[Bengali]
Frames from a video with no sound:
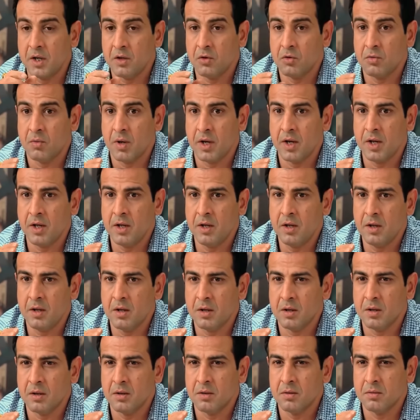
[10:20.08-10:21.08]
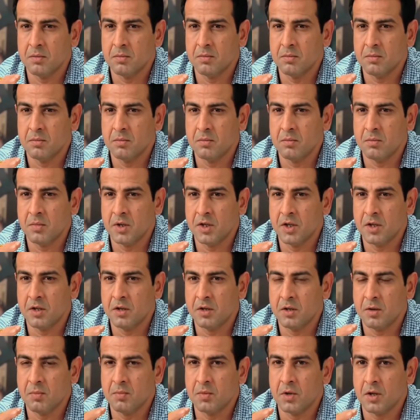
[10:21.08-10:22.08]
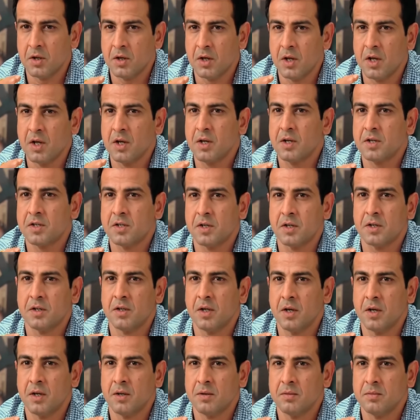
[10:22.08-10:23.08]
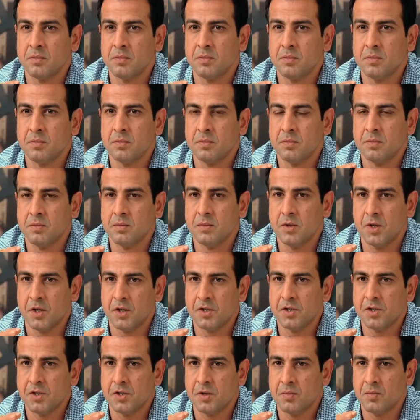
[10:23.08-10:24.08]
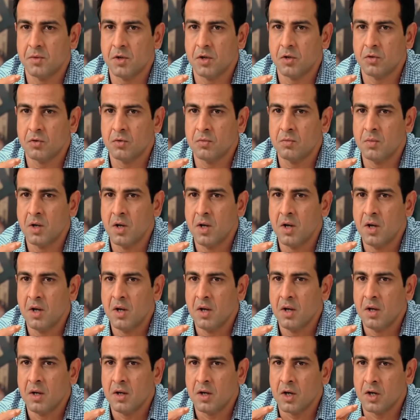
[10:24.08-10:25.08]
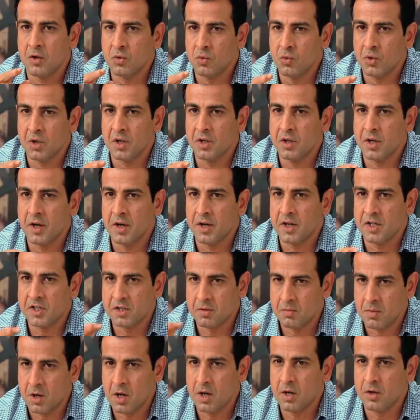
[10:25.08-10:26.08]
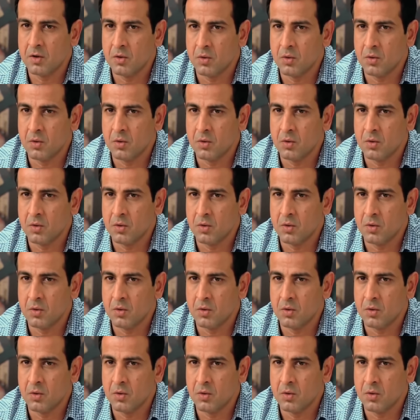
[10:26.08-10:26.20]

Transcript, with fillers: আমি তোমাকে সাহায্য ততক্ষণ করতে পারবো না ইয়াস যতক্ষণ তুমি আইনি সীমার বাইরে